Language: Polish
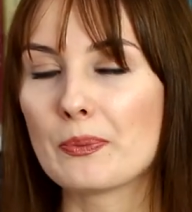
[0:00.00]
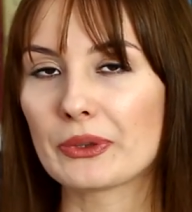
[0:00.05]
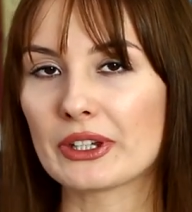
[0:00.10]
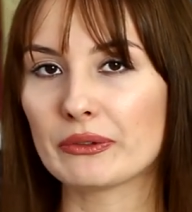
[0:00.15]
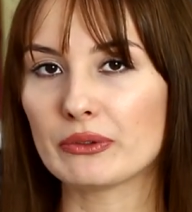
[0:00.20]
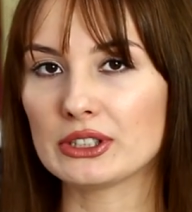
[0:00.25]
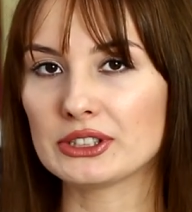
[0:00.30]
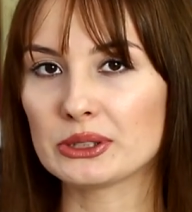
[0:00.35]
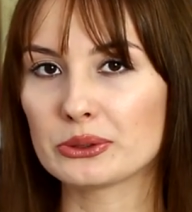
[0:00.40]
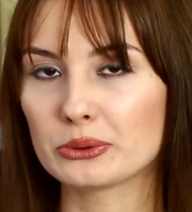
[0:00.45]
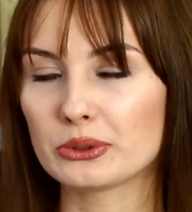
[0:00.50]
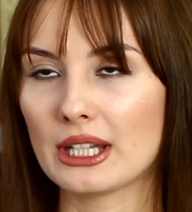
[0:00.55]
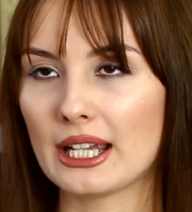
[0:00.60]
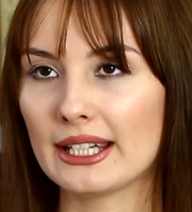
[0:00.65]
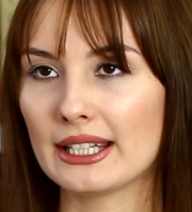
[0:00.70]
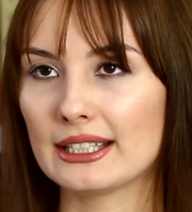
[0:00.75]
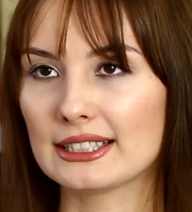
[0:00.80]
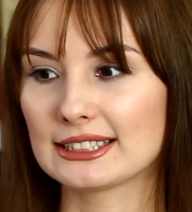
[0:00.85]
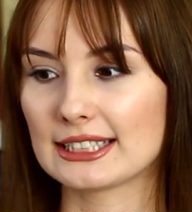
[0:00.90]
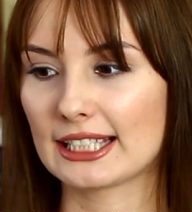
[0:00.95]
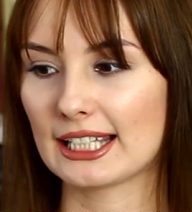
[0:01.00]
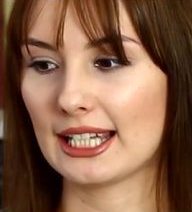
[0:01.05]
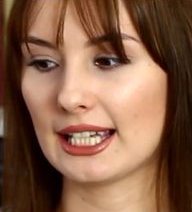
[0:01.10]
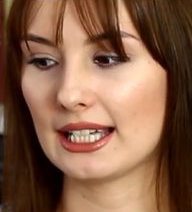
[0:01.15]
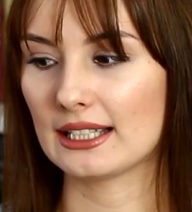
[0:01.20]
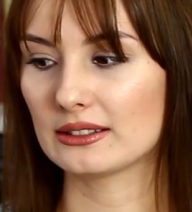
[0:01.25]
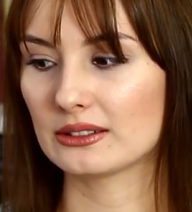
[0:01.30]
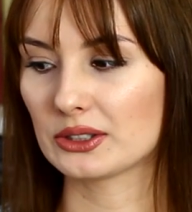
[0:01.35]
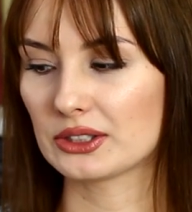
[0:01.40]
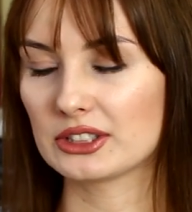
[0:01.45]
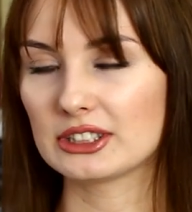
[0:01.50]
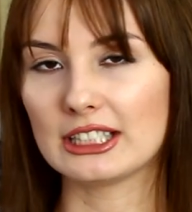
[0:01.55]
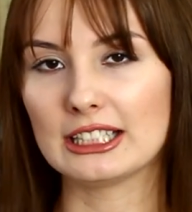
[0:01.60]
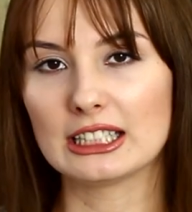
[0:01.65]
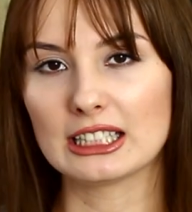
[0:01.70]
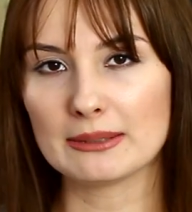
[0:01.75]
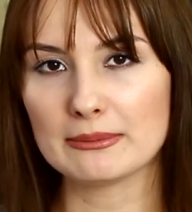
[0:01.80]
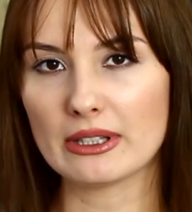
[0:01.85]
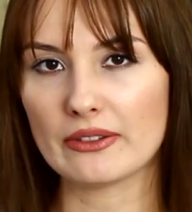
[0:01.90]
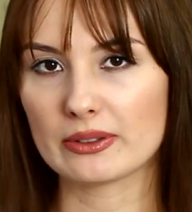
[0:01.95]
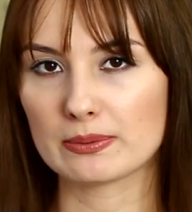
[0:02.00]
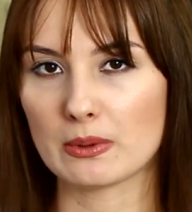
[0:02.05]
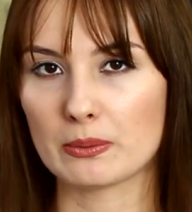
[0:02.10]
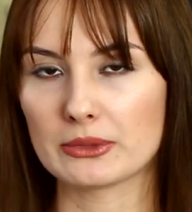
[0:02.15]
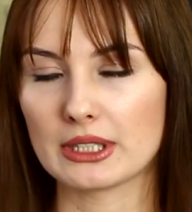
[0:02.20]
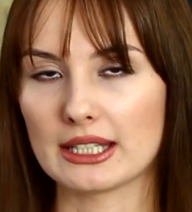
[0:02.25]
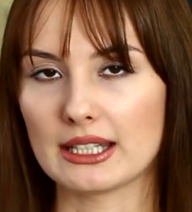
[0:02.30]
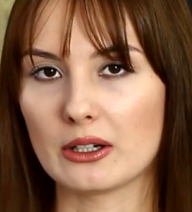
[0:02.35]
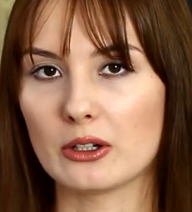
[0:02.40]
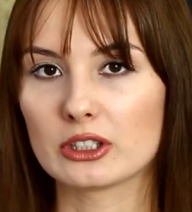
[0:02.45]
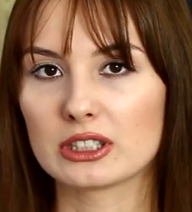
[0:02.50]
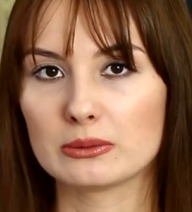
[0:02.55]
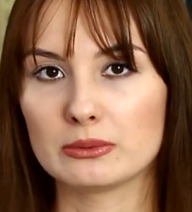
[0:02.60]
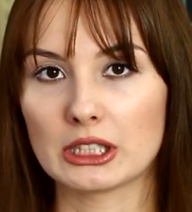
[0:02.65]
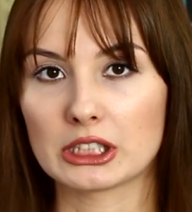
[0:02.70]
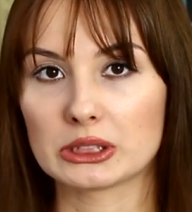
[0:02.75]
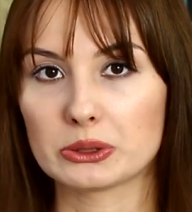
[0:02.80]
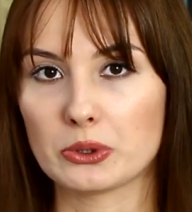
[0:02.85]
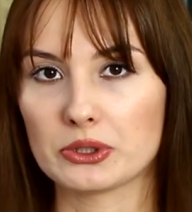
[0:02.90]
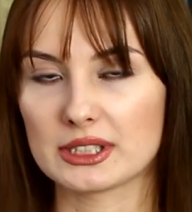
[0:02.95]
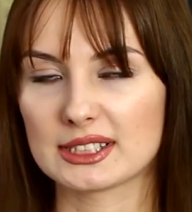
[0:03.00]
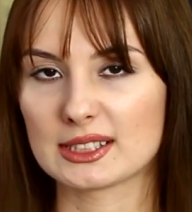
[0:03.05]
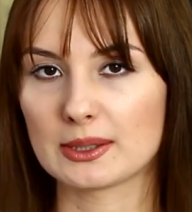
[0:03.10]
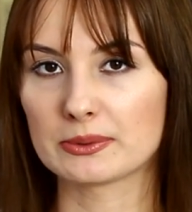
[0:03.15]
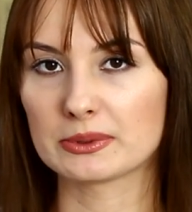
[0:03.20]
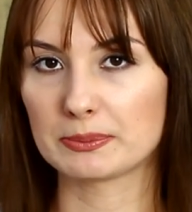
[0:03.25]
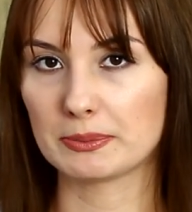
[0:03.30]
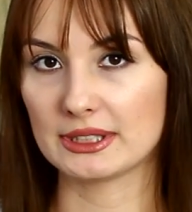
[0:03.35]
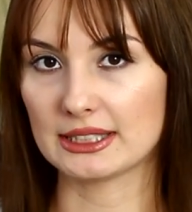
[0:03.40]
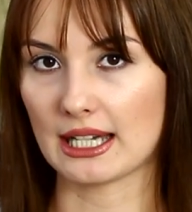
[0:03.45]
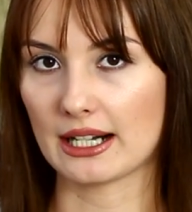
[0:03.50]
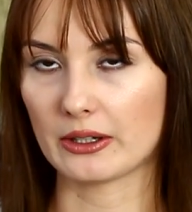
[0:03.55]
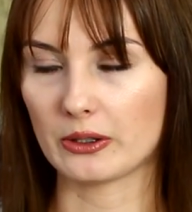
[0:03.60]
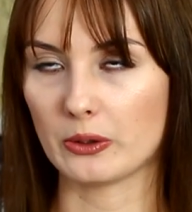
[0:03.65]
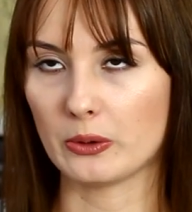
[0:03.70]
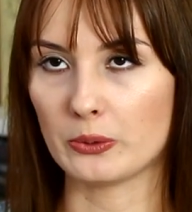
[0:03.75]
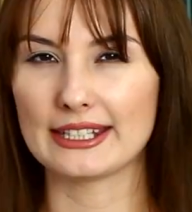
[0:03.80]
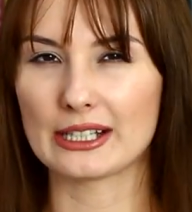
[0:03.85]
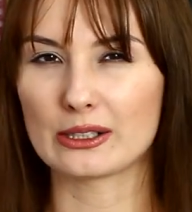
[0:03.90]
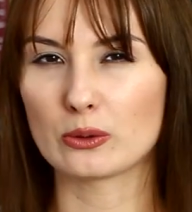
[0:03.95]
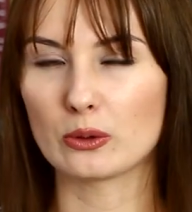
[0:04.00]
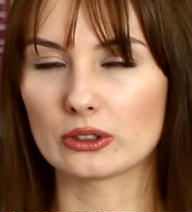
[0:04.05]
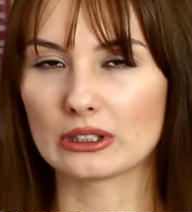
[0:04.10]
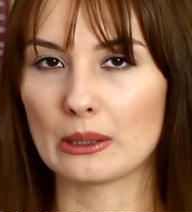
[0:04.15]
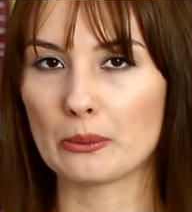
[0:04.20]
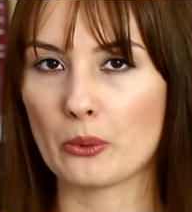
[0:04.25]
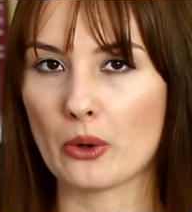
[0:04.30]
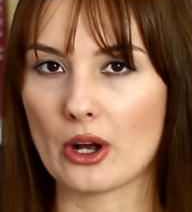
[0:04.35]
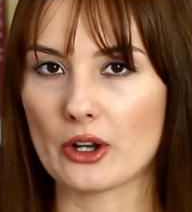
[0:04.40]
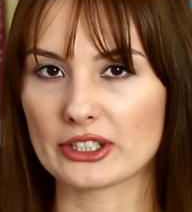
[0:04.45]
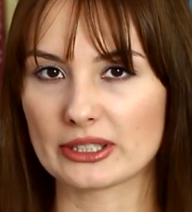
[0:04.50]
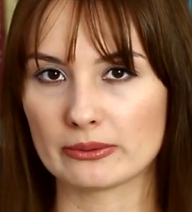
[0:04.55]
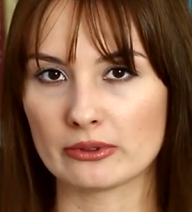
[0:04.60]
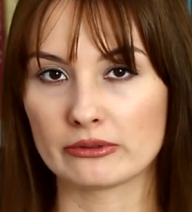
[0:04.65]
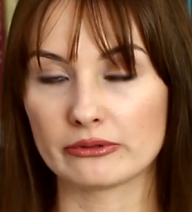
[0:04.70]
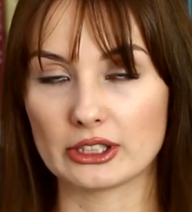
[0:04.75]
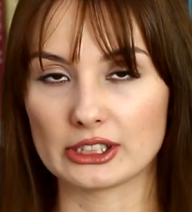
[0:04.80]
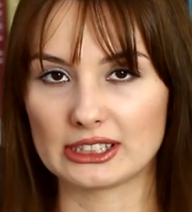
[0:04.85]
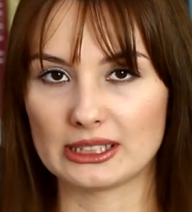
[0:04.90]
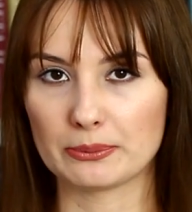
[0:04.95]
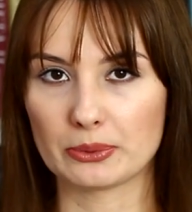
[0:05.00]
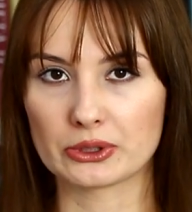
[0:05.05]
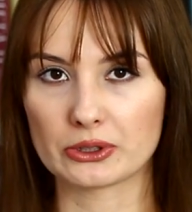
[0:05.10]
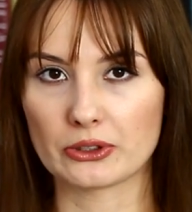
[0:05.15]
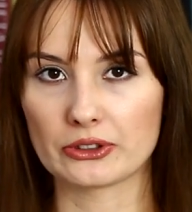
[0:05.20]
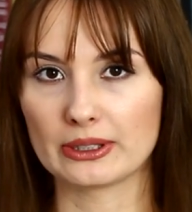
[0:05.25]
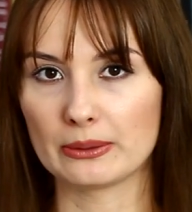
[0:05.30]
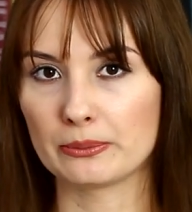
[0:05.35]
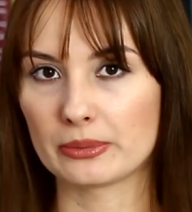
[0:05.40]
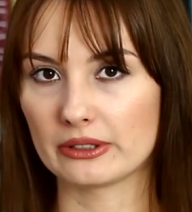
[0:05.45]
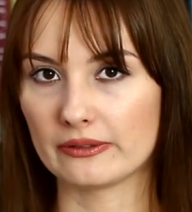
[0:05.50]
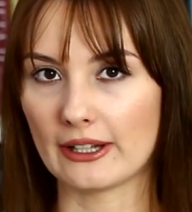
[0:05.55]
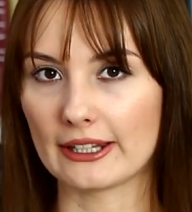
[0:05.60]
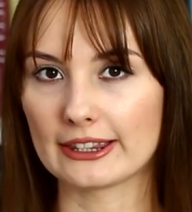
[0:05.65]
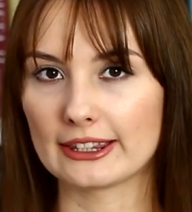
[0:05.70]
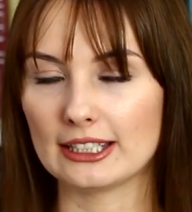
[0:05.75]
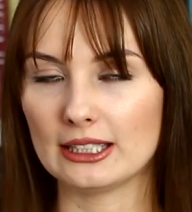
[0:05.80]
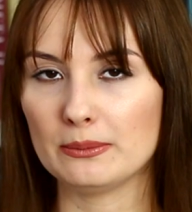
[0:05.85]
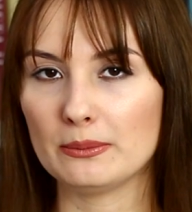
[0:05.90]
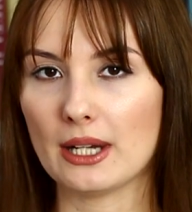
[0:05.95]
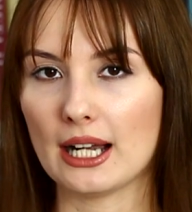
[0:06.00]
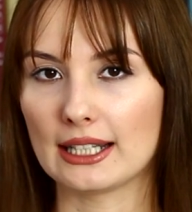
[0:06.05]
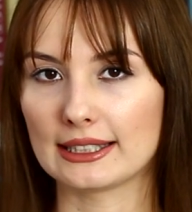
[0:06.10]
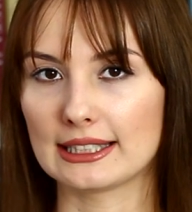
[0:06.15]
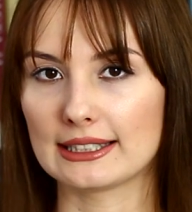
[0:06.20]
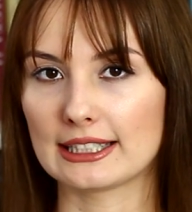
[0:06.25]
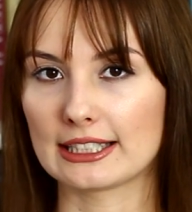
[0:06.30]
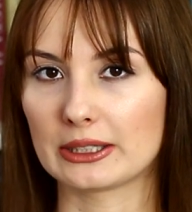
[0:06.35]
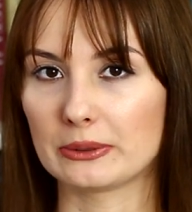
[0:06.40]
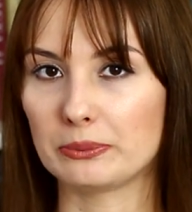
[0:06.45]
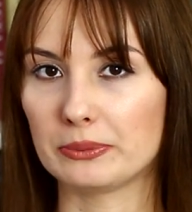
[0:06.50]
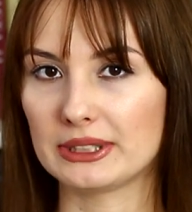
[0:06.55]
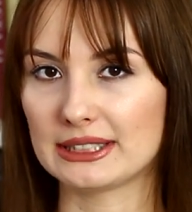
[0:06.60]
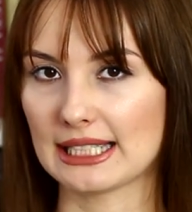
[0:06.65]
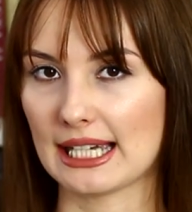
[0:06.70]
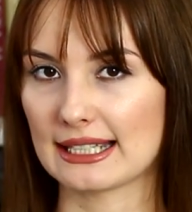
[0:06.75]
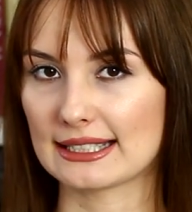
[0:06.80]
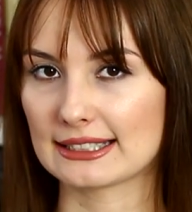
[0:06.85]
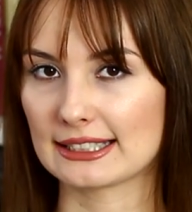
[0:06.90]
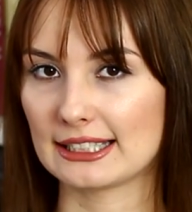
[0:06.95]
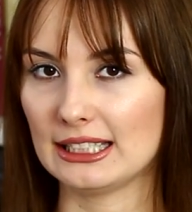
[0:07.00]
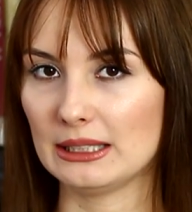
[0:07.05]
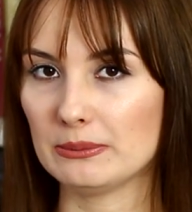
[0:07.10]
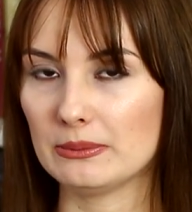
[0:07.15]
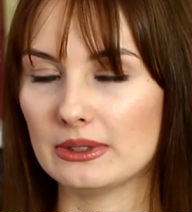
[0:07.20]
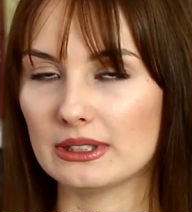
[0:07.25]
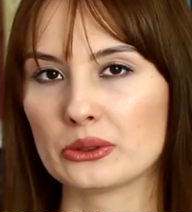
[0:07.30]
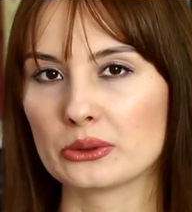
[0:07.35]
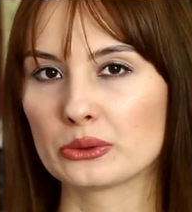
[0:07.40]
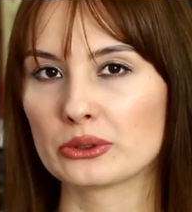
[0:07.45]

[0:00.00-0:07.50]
I właśnie tutaj jest takie dosyć intymne wspomnienie o tym, jak żyło się z tą pisarką, jaką ona była osobą właśnie pod kątem prywatnym, a nie takim pisarskim.